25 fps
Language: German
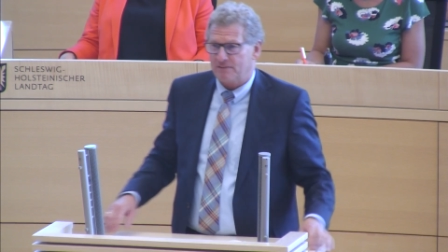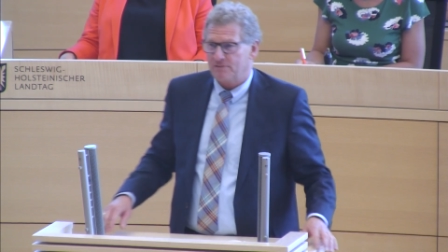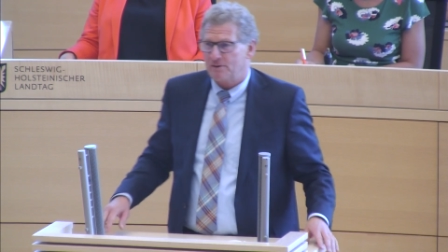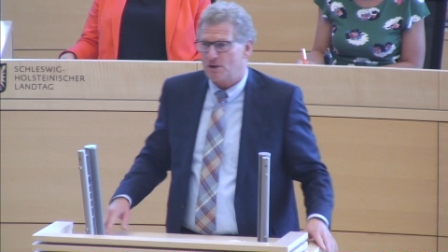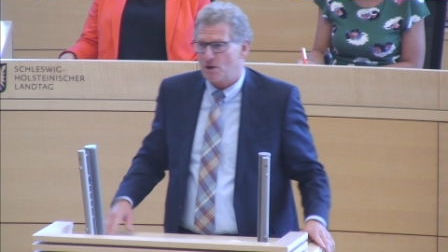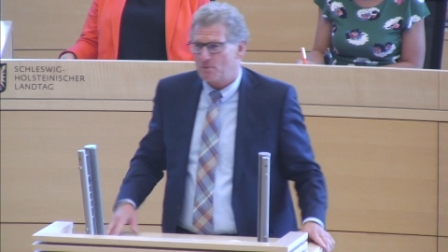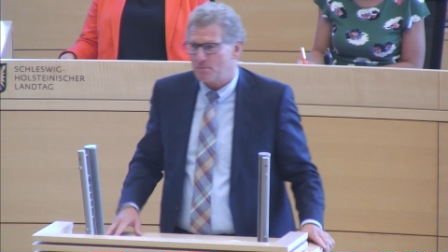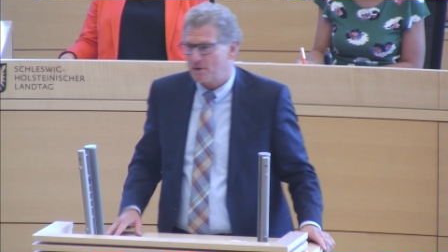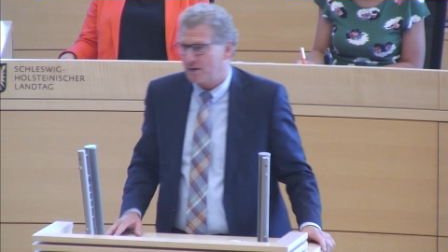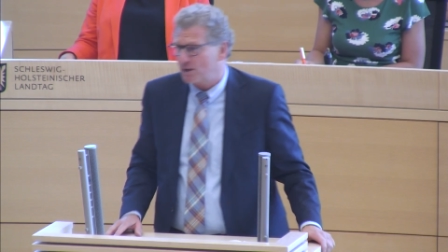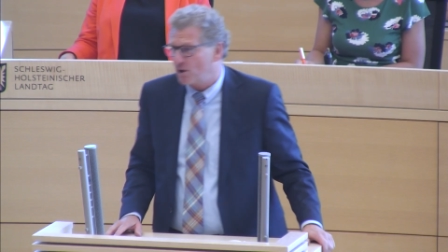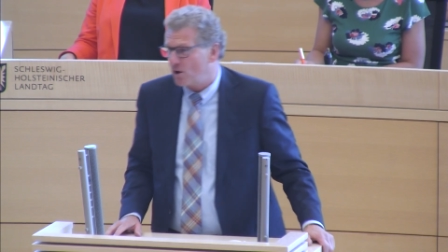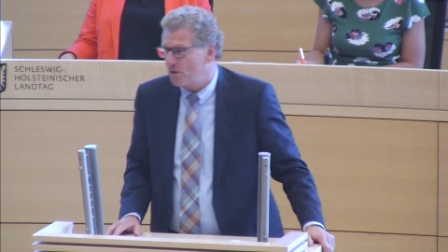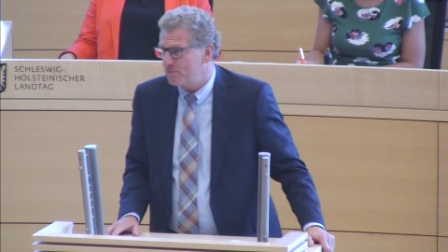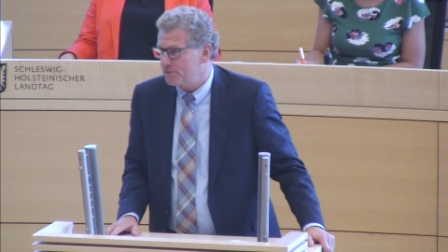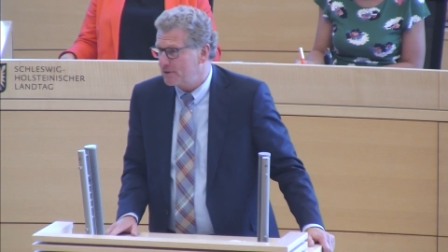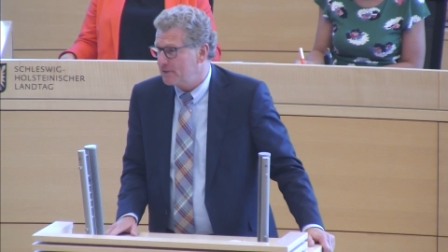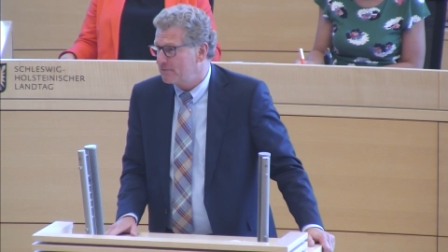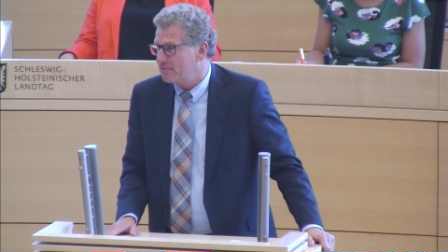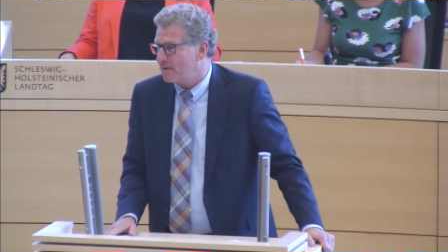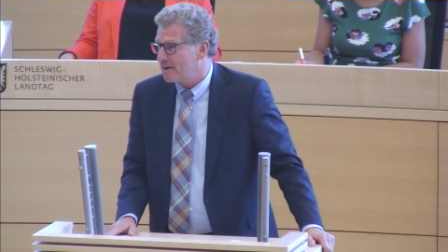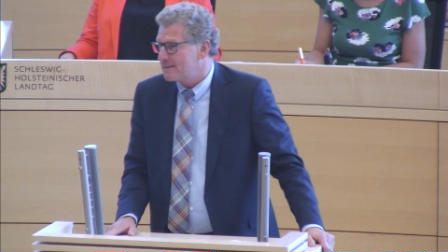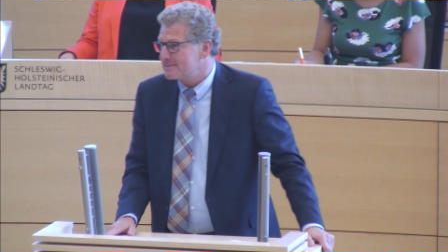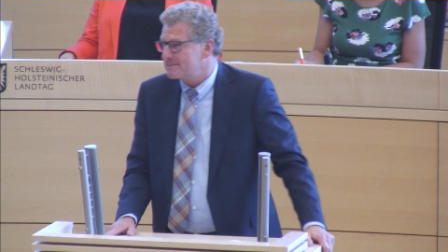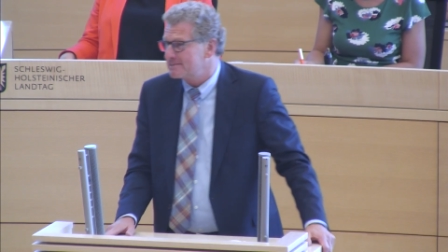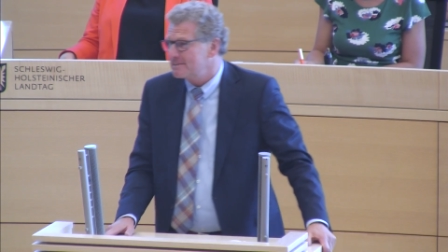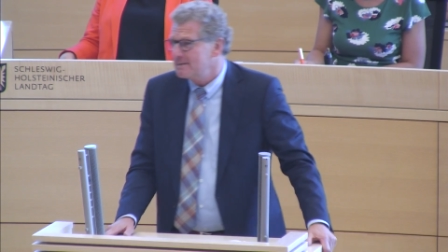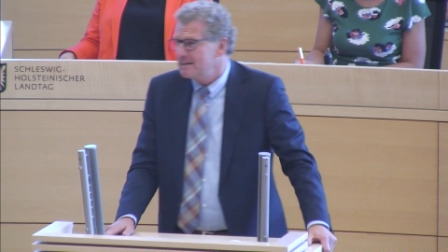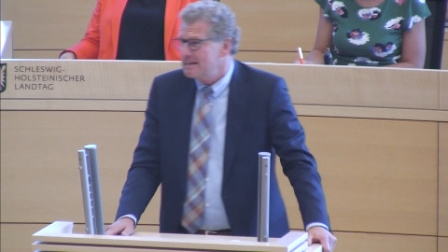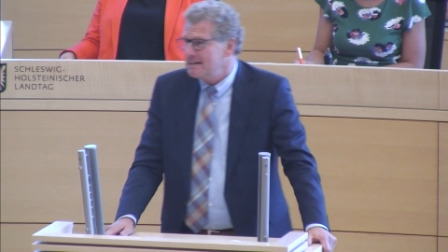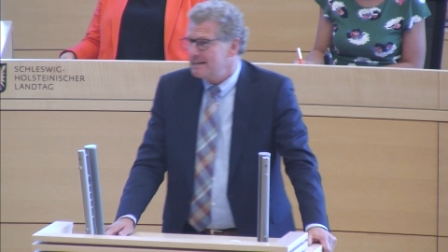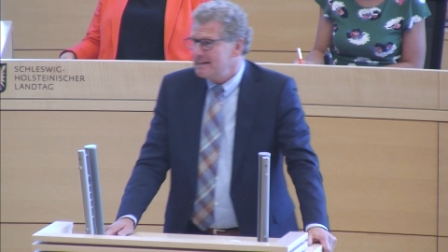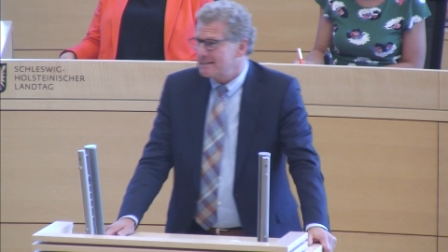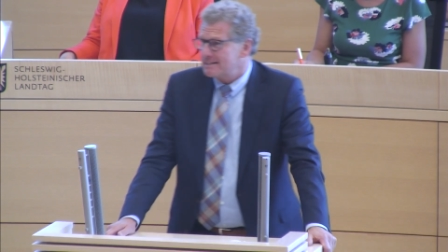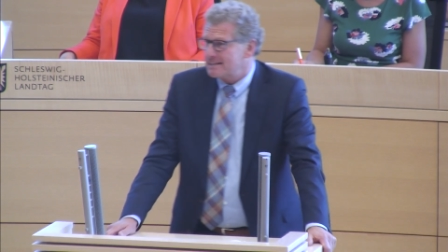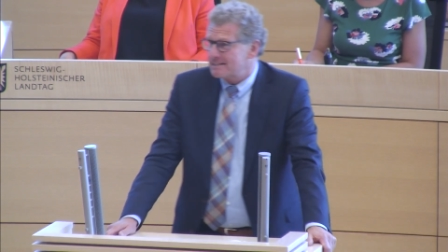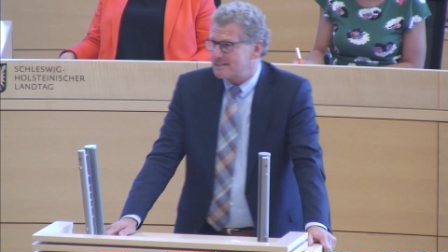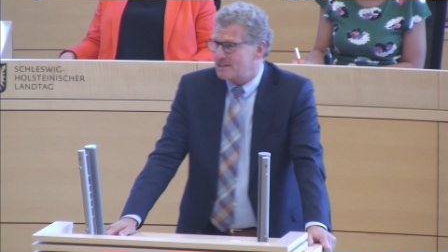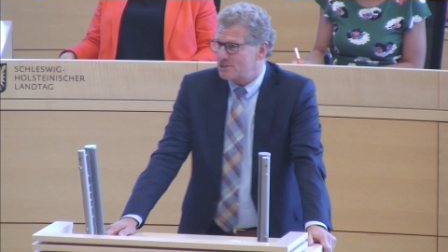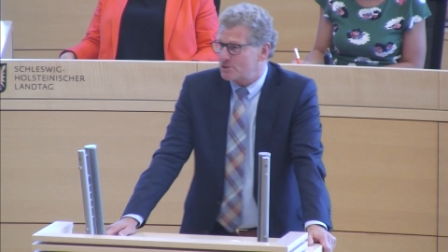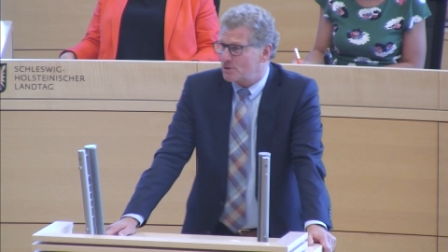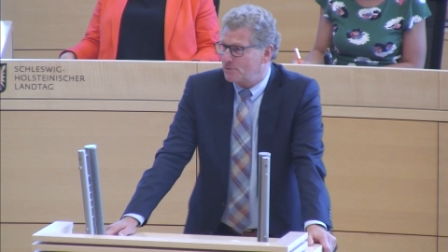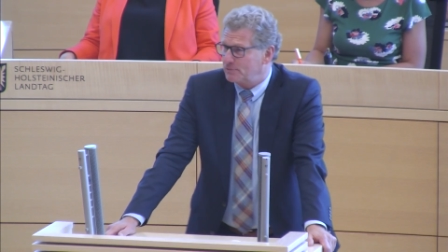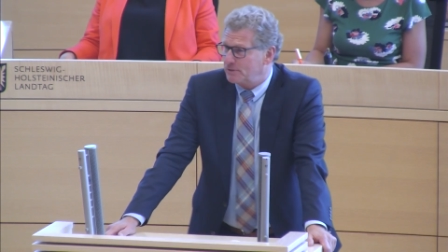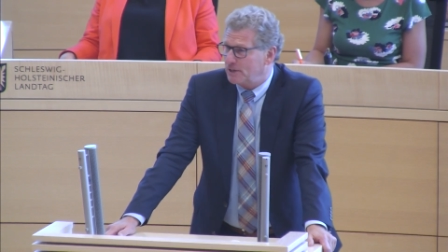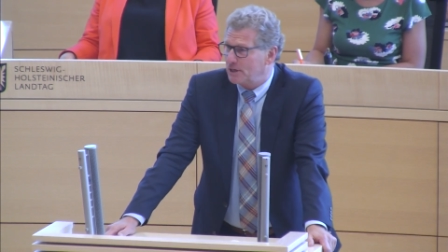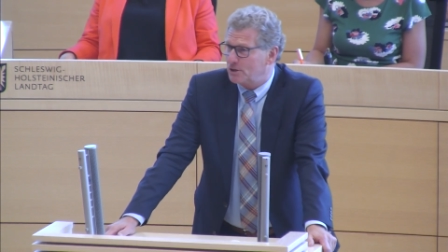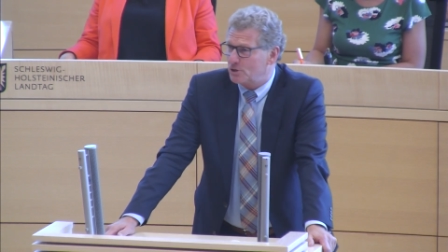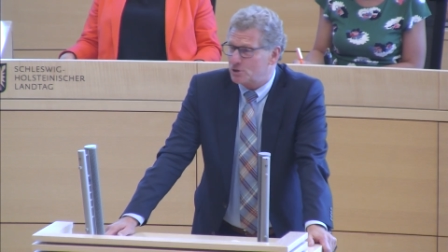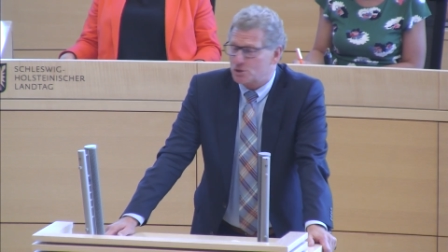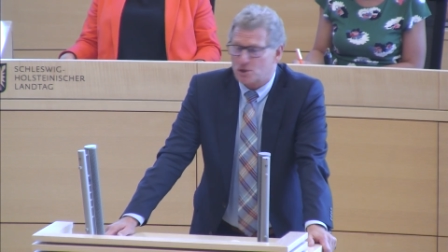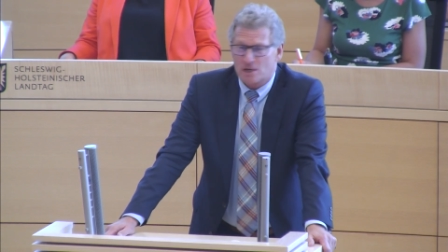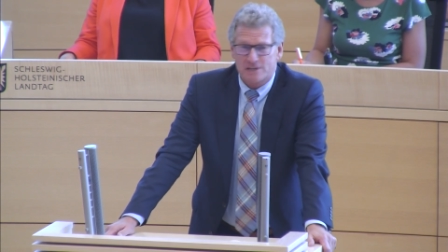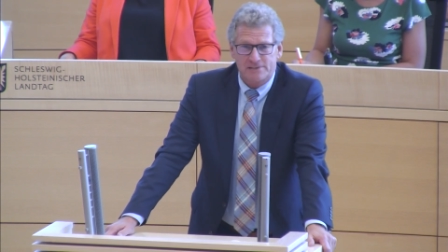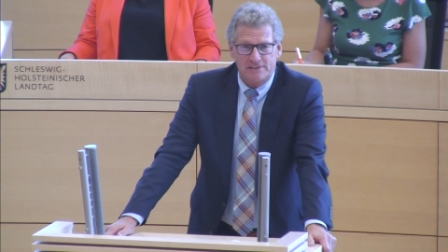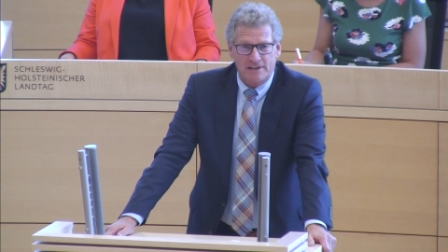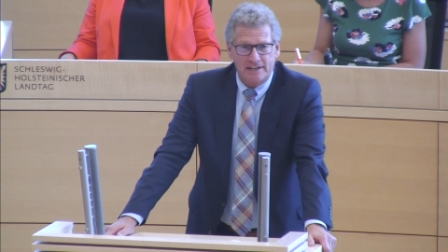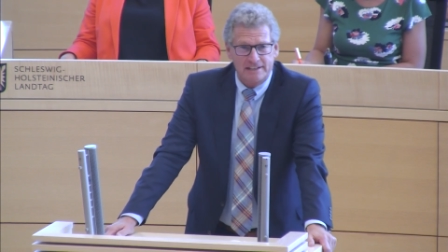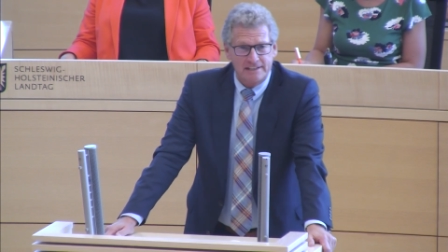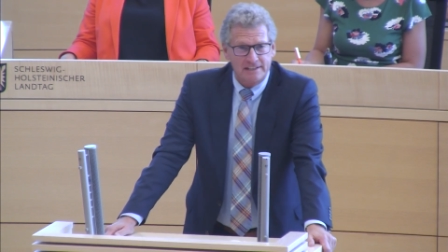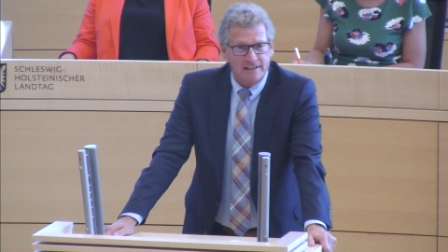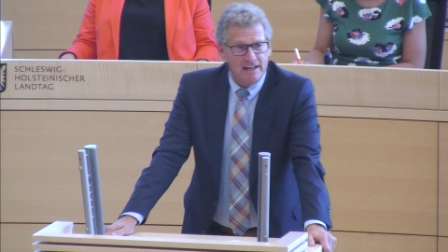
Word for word: Denn ich will noch nochmal darauf hinweisen, dass das auf dänischer